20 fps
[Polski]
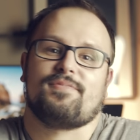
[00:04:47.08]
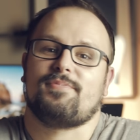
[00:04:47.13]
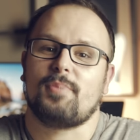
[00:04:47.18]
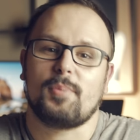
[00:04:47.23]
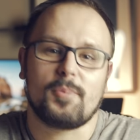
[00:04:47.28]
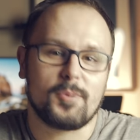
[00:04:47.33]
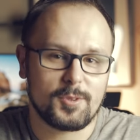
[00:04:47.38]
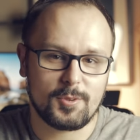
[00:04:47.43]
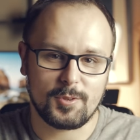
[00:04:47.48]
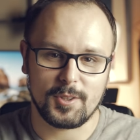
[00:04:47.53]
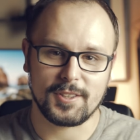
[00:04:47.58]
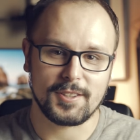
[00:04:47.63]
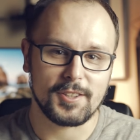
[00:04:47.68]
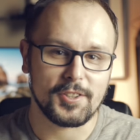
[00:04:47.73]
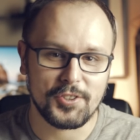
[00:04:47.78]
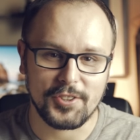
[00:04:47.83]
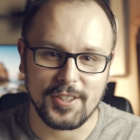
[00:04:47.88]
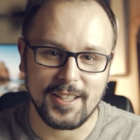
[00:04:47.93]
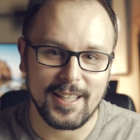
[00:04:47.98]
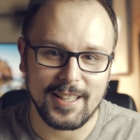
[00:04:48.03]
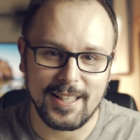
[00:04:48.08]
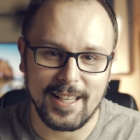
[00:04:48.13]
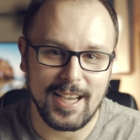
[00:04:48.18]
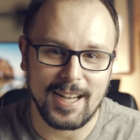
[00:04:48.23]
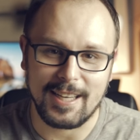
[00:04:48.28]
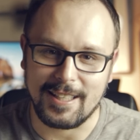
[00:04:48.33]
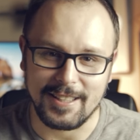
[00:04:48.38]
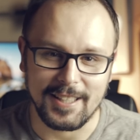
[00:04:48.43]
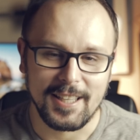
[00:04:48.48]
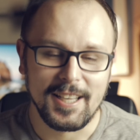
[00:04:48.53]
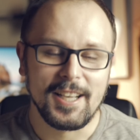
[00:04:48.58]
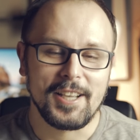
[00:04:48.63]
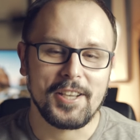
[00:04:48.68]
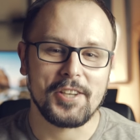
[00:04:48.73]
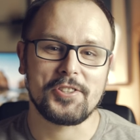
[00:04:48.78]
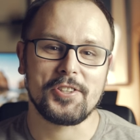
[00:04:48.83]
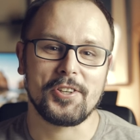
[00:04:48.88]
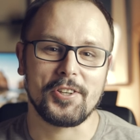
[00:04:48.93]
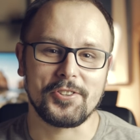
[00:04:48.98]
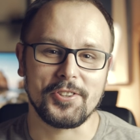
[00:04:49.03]
po prostu jesteście genialni,
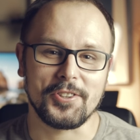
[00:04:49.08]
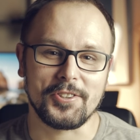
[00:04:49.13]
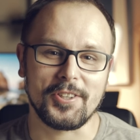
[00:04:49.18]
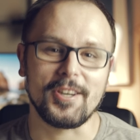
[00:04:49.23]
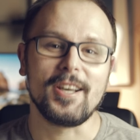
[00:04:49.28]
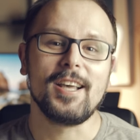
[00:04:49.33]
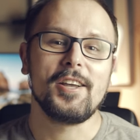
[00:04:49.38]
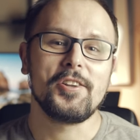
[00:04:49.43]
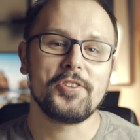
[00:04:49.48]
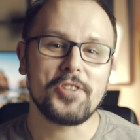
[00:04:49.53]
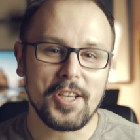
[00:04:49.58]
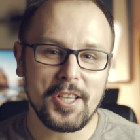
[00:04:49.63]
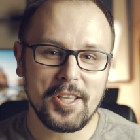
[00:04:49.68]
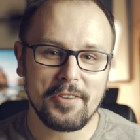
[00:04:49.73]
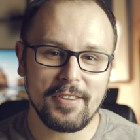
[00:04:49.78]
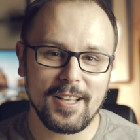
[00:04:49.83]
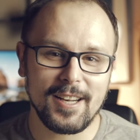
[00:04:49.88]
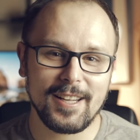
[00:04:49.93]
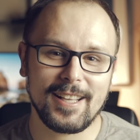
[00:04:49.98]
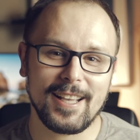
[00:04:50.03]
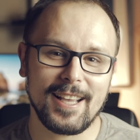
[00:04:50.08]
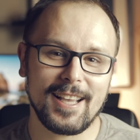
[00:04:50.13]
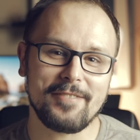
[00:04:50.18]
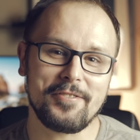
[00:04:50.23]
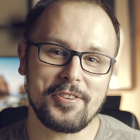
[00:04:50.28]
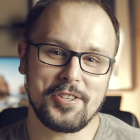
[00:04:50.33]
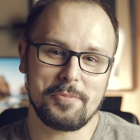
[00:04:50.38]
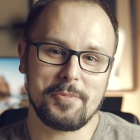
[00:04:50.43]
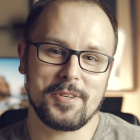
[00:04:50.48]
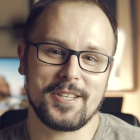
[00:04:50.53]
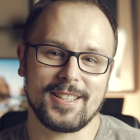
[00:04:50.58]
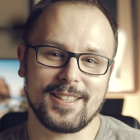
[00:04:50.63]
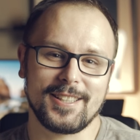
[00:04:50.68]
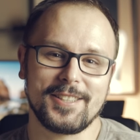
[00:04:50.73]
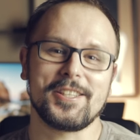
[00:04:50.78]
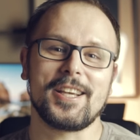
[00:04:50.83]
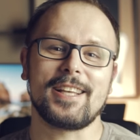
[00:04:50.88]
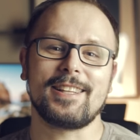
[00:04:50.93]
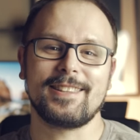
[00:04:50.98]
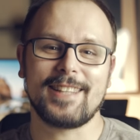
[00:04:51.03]
jeśli chodzi o to. Dzięki wielkie, widzimy się za
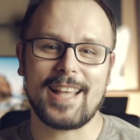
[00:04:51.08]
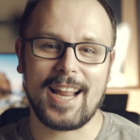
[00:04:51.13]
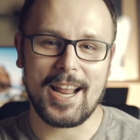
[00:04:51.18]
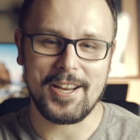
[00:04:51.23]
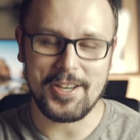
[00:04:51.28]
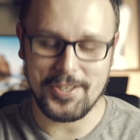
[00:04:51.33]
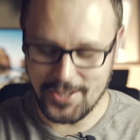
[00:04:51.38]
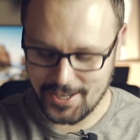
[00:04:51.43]
tydzień, na razie,